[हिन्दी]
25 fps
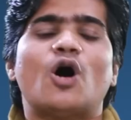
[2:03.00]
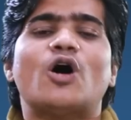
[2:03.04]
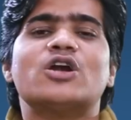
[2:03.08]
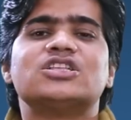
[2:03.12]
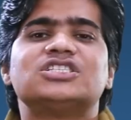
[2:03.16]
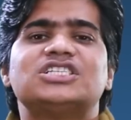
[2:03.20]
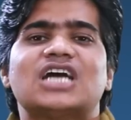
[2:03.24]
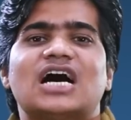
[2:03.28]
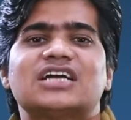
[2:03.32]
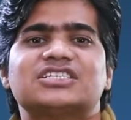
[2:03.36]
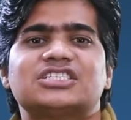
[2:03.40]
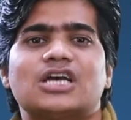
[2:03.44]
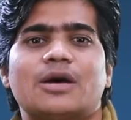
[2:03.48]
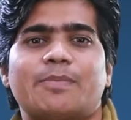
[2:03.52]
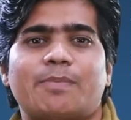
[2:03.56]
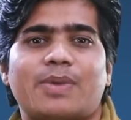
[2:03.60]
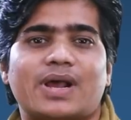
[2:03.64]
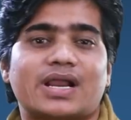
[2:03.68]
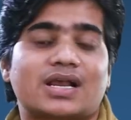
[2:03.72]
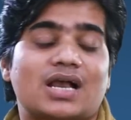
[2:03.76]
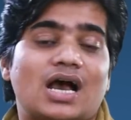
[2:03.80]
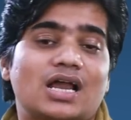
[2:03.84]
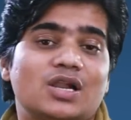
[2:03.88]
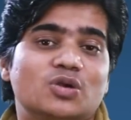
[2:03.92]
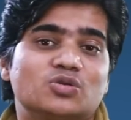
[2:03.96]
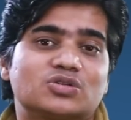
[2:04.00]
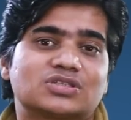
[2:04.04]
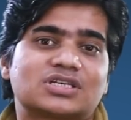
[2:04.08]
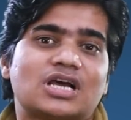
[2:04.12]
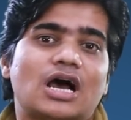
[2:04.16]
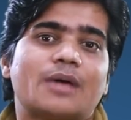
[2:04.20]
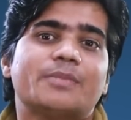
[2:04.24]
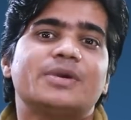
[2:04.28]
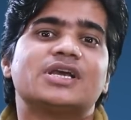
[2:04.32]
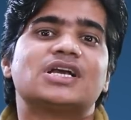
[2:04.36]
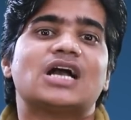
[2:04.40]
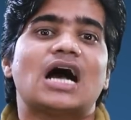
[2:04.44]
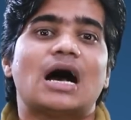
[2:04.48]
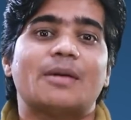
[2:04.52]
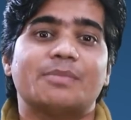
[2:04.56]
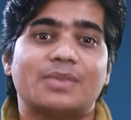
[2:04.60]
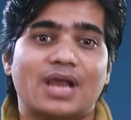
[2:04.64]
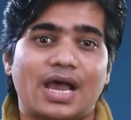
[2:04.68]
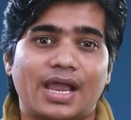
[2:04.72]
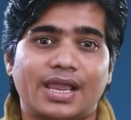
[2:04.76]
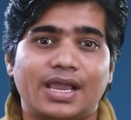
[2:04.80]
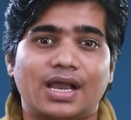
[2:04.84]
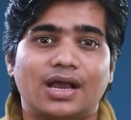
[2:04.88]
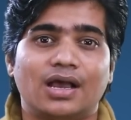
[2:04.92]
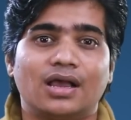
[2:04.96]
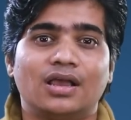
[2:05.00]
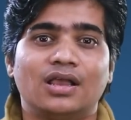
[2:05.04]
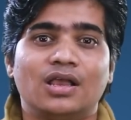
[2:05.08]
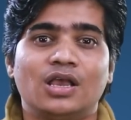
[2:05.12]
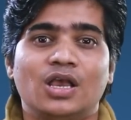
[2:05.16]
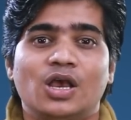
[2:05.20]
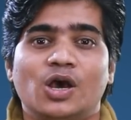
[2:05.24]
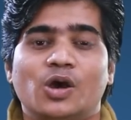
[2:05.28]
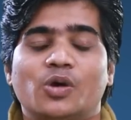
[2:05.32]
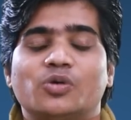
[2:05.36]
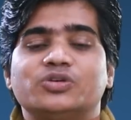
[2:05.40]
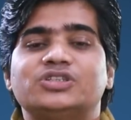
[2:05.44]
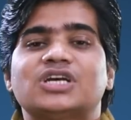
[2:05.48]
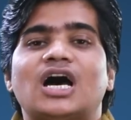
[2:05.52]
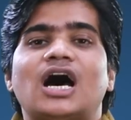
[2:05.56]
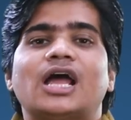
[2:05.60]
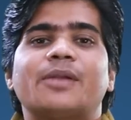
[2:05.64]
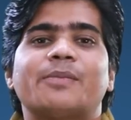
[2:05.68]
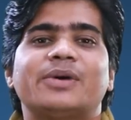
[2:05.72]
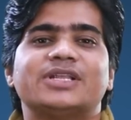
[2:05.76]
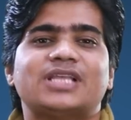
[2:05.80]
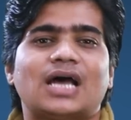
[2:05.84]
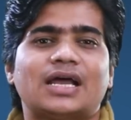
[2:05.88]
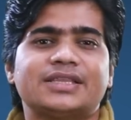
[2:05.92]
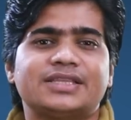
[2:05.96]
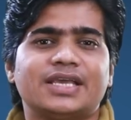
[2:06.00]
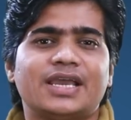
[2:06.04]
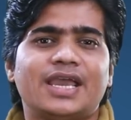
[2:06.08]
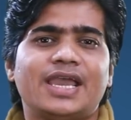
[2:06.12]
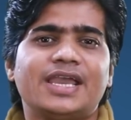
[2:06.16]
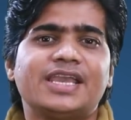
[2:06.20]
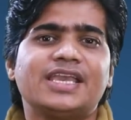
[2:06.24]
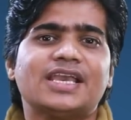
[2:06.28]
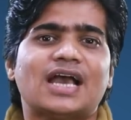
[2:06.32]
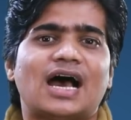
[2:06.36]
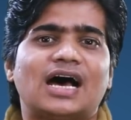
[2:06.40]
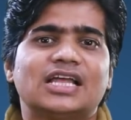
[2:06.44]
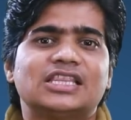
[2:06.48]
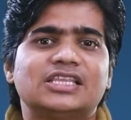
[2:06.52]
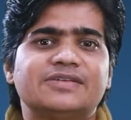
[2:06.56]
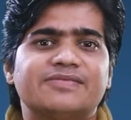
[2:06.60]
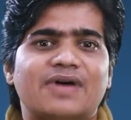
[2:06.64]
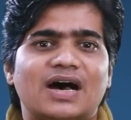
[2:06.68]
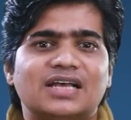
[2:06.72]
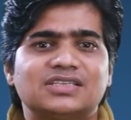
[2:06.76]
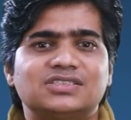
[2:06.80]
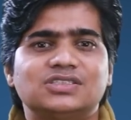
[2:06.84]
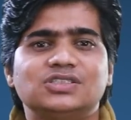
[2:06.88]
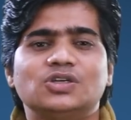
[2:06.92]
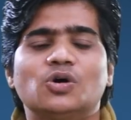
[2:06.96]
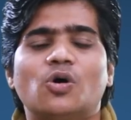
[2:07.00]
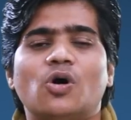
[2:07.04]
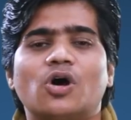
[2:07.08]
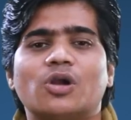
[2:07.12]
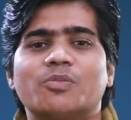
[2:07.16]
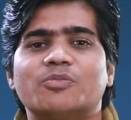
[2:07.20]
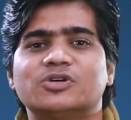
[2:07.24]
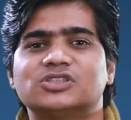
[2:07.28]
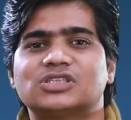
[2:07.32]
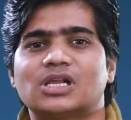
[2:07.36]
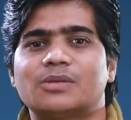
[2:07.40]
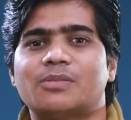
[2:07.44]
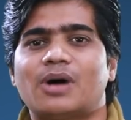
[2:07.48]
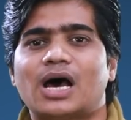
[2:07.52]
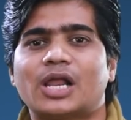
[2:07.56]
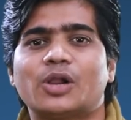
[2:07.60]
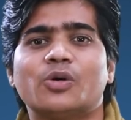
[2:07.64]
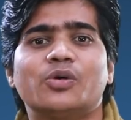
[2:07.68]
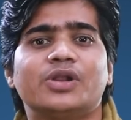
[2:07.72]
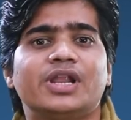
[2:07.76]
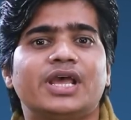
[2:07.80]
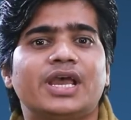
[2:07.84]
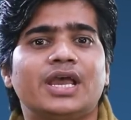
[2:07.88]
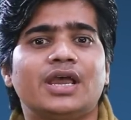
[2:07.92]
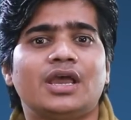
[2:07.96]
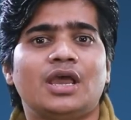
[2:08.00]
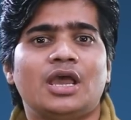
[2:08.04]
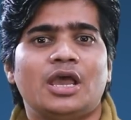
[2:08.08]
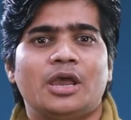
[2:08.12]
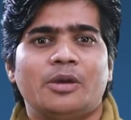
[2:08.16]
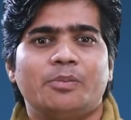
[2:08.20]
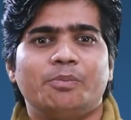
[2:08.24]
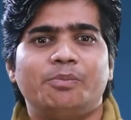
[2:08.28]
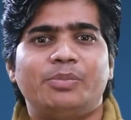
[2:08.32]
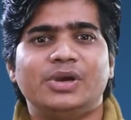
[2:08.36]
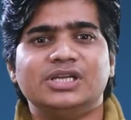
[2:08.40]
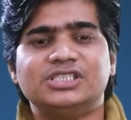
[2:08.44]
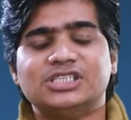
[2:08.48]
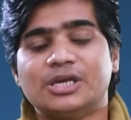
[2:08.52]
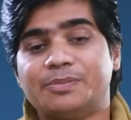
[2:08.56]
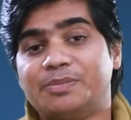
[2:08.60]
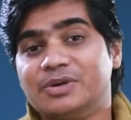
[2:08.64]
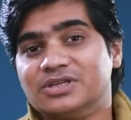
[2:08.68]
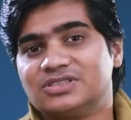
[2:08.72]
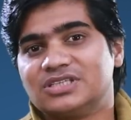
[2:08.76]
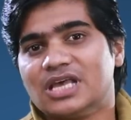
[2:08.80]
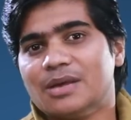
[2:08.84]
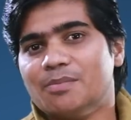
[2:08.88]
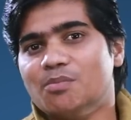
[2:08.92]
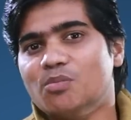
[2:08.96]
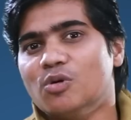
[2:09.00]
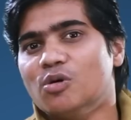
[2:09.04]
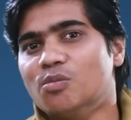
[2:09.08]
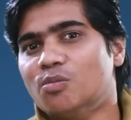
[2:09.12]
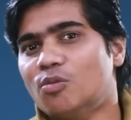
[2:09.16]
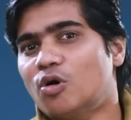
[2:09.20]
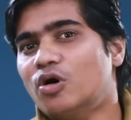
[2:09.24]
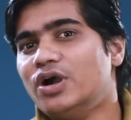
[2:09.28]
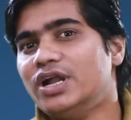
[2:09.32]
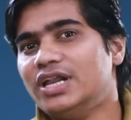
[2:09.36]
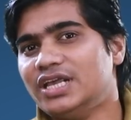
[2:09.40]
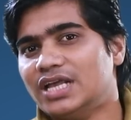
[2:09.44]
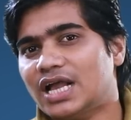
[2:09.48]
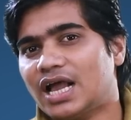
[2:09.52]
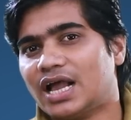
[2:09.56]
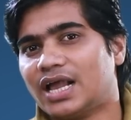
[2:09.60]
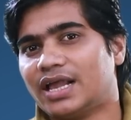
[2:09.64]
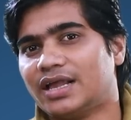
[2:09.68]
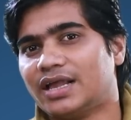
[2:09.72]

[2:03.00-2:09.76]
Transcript: और जांचा परखा नुस्खा भी काम न आया रुझान बताते हैं कि आदिवासियों और मुसलमानों ने बीजेपी से मुंह मोड़ लिया